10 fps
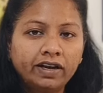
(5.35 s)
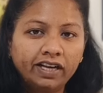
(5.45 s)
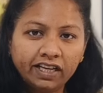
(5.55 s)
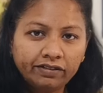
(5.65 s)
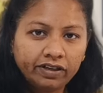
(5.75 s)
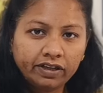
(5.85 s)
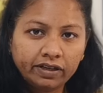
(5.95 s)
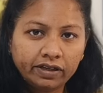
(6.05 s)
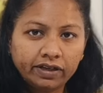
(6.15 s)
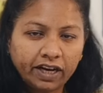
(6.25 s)
நிறைய பேர்
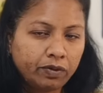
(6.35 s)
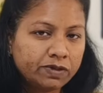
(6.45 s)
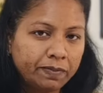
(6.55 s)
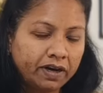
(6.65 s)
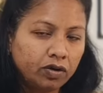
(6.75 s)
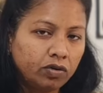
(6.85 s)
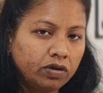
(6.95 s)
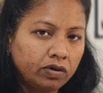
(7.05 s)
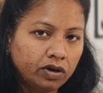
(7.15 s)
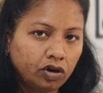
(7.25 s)
ரெக்வஸ்ட் பண்ணக்கூடிய
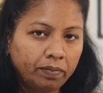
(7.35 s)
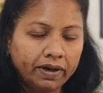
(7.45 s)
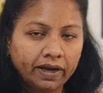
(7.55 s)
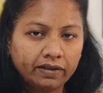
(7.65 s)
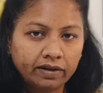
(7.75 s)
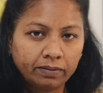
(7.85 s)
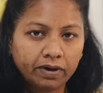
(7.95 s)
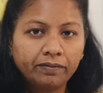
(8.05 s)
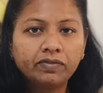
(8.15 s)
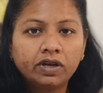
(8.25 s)
ஒரு டாபிக் என்ன தெரியுமா